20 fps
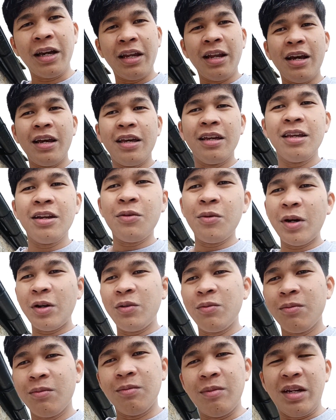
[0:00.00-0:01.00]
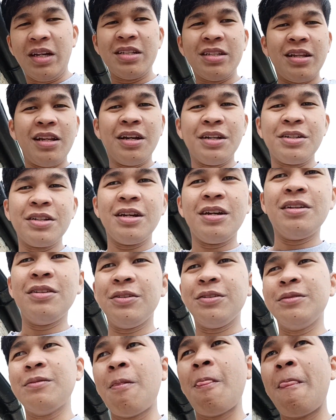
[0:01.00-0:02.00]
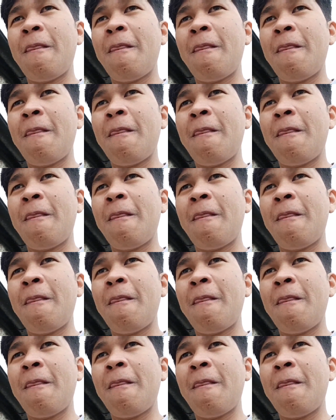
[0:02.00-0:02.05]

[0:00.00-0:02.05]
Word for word: Kinaya niya, one, mag-isa lang siya, no?